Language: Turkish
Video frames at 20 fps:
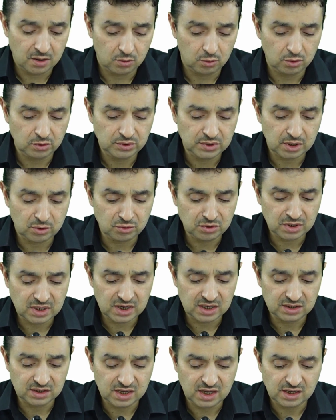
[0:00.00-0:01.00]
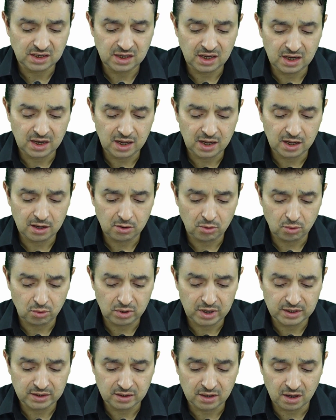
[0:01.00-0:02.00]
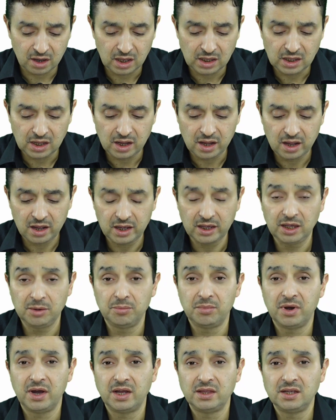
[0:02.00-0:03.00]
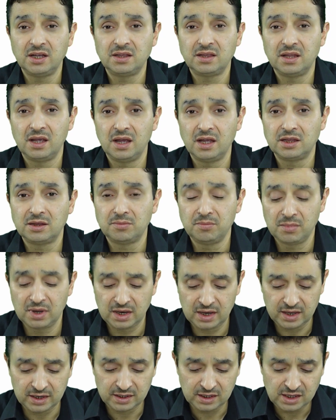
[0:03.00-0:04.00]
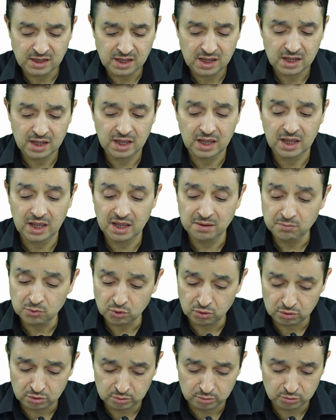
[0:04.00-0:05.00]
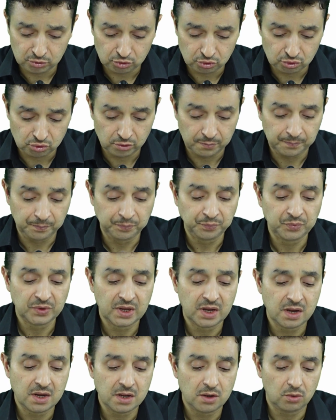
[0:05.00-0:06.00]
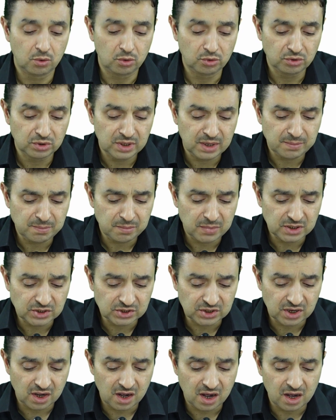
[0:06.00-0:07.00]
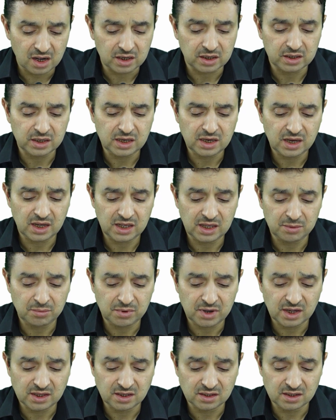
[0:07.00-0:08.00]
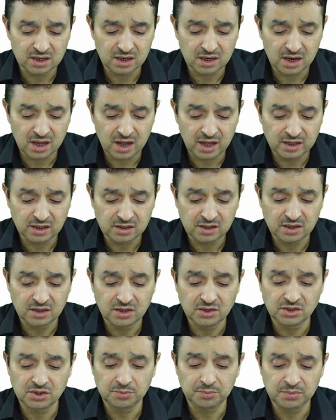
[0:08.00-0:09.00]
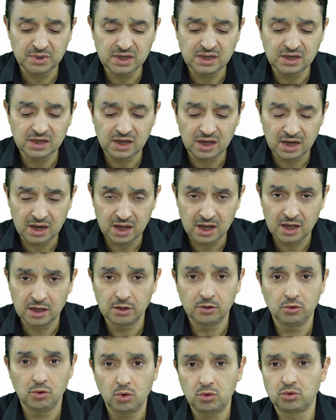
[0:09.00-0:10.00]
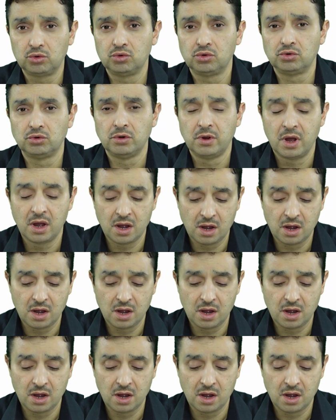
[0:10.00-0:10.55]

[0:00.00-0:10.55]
Oysa onlara tek ilah olan Allah'a ibadet etmeleri emrolunmuştu. Ondan başka hakkıyla ibadete layık hiçbir ilah yoktur.